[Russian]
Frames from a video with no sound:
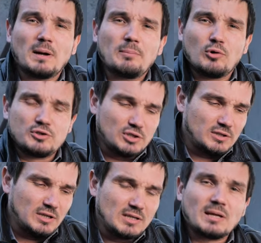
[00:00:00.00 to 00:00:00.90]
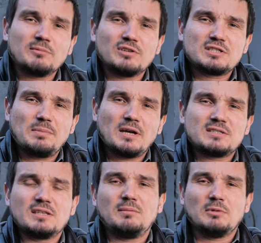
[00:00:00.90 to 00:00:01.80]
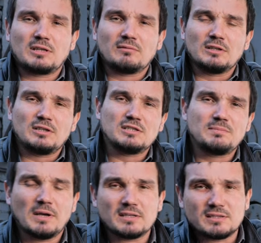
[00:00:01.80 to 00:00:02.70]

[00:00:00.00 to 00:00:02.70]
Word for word: папку А4 там 25 сантиметров на 35